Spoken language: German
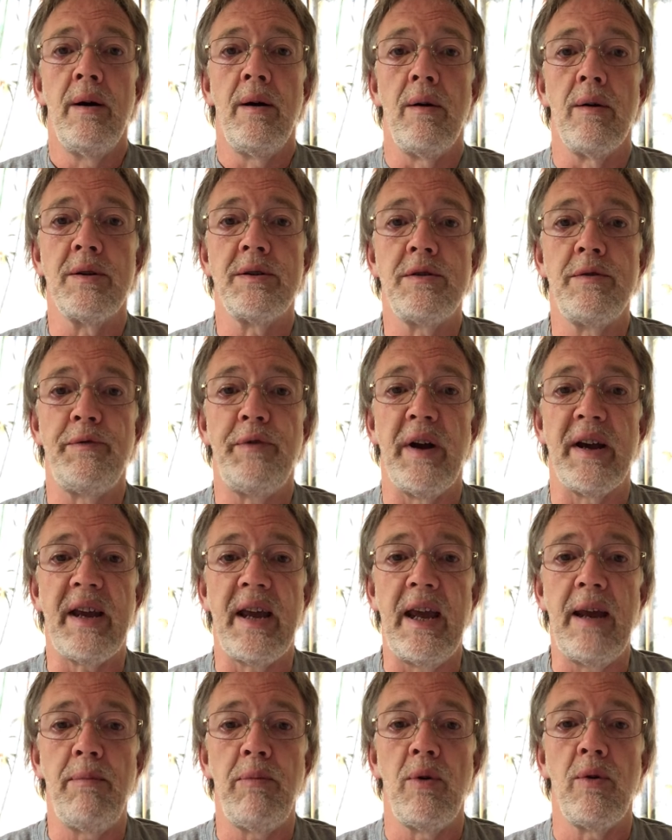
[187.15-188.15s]
und zu
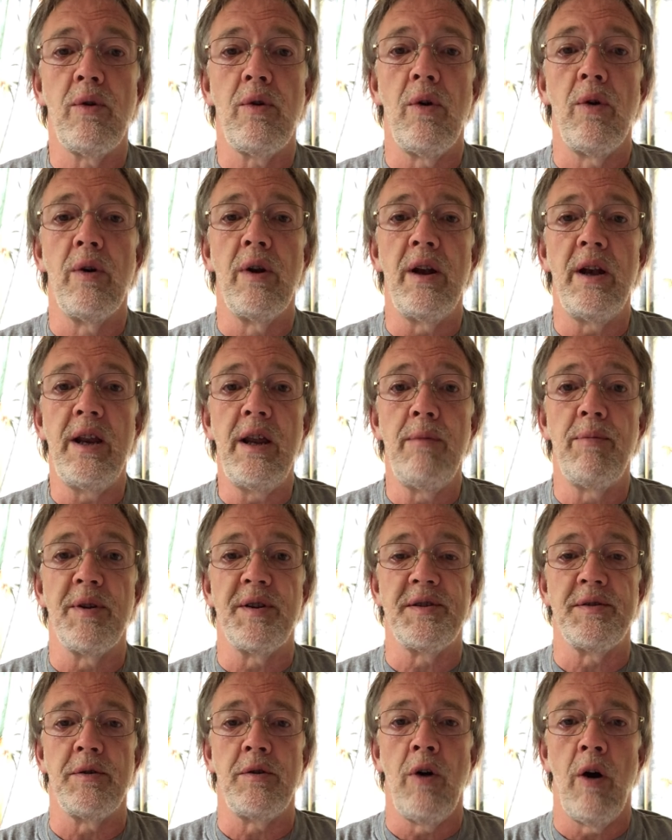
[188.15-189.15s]
Vergebung und Liebe
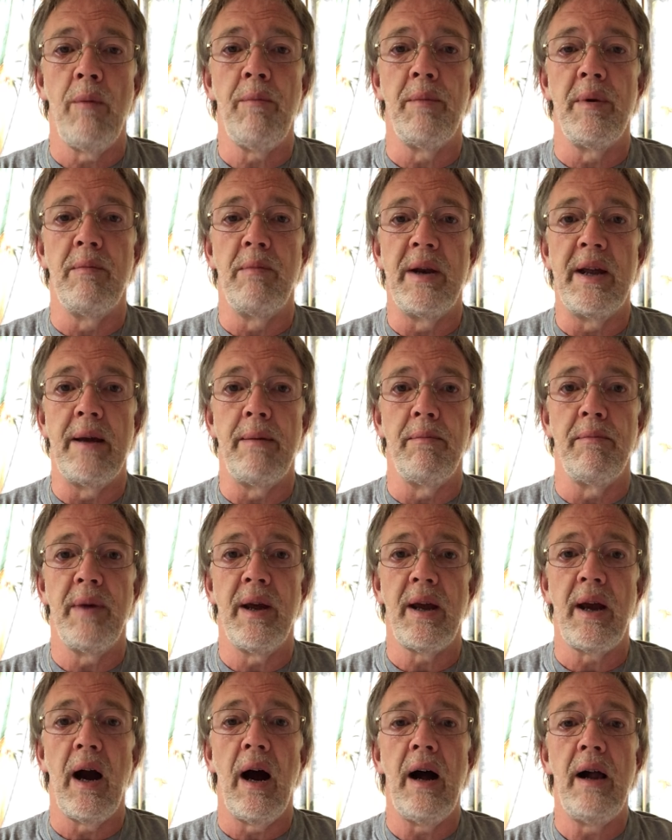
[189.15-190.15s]
zu kommen im Leben,
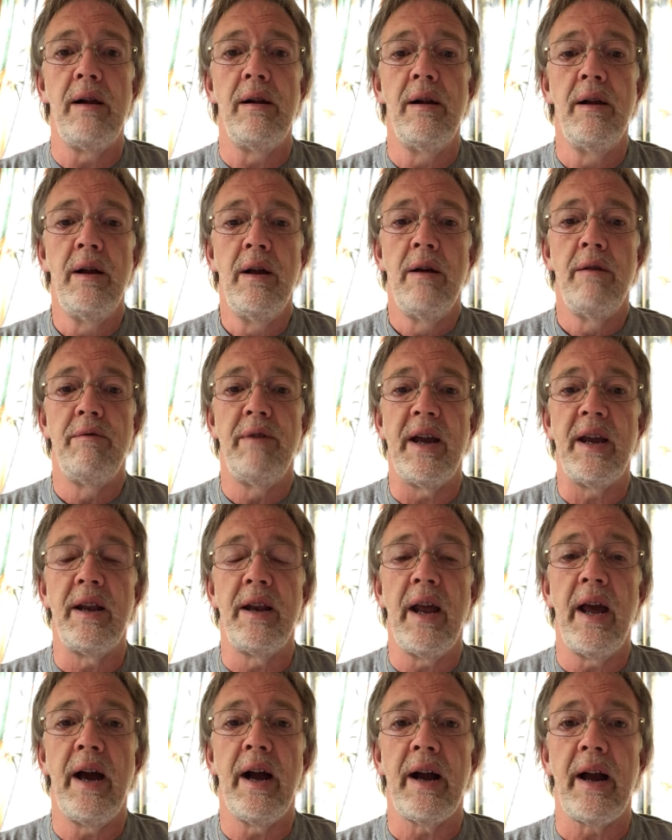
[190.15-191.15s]
egal
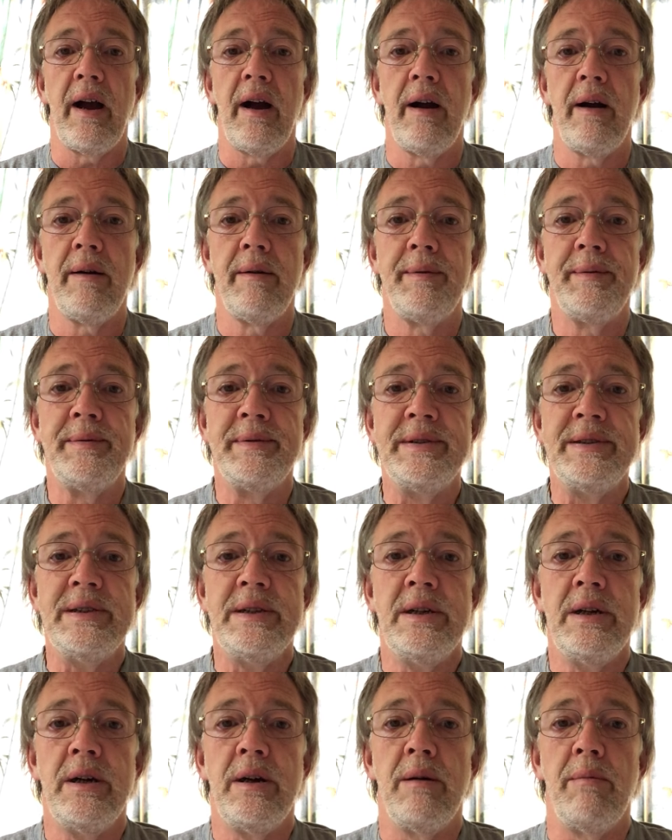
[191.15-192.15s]
welchen Ärger
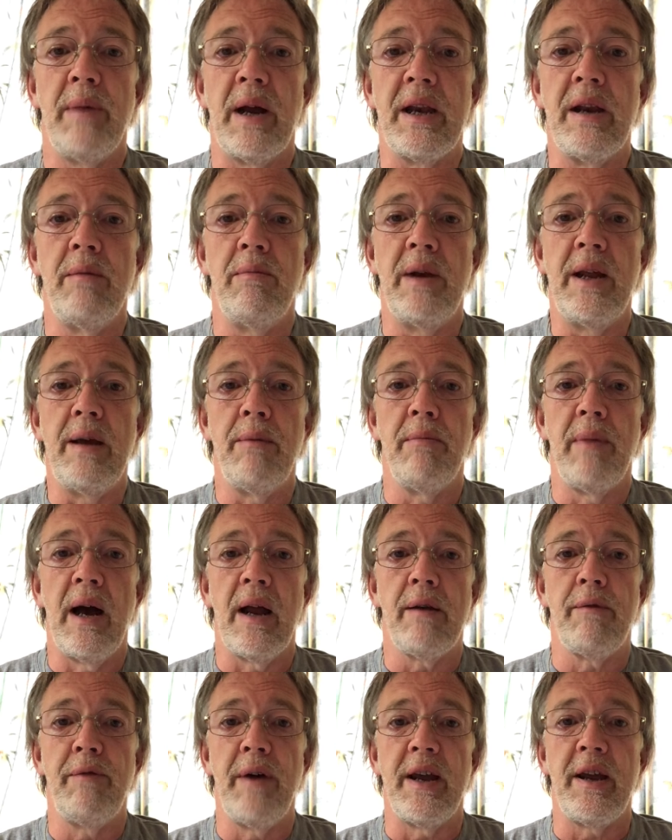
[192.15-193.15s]
man im Leben
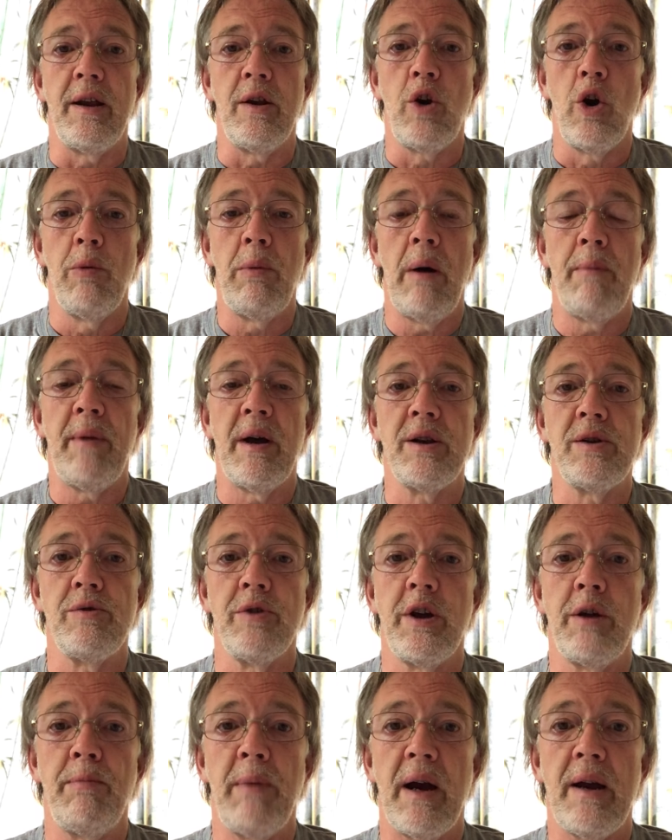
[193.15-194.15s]
hat, welchen Kummer man
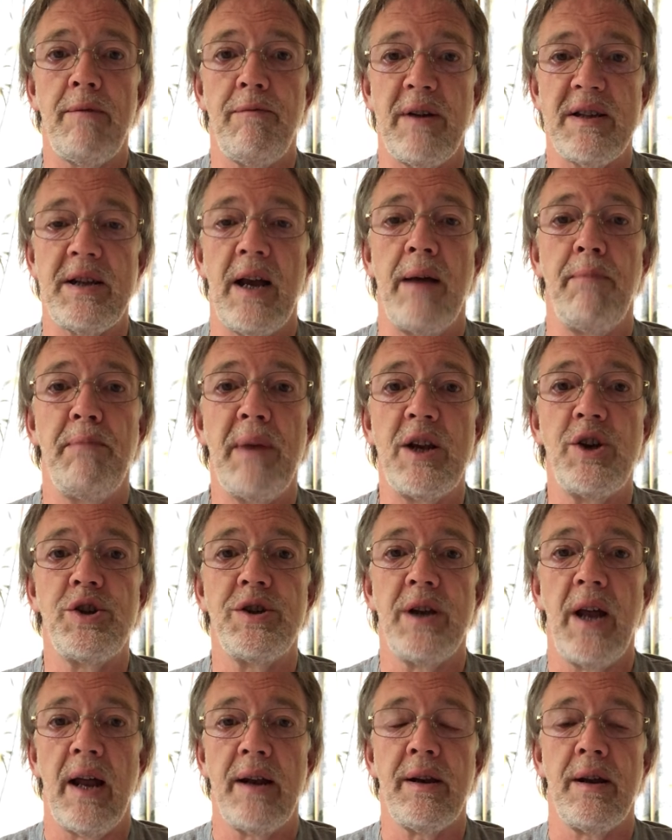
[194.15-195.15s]
durchmacht, was einem
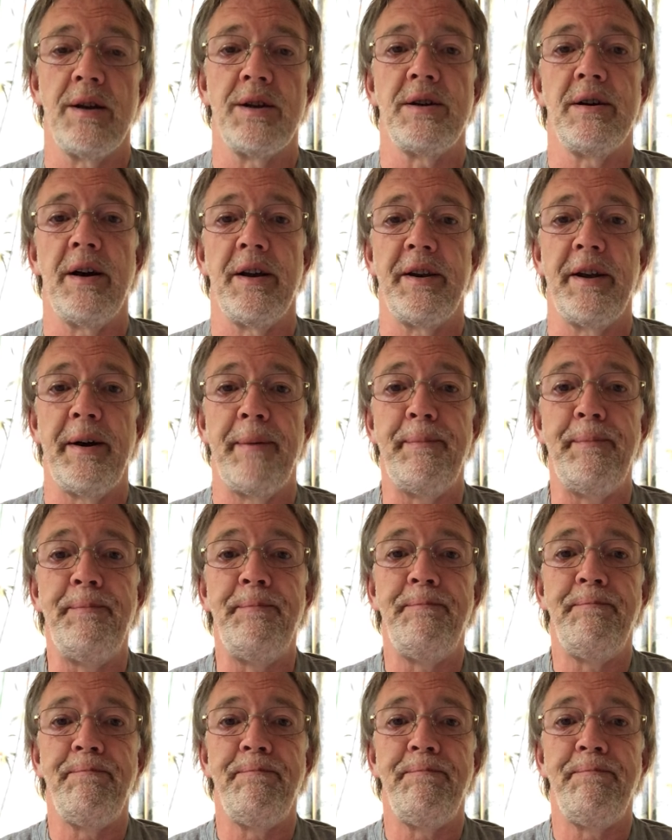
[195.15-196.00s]
Menschen angetan hat.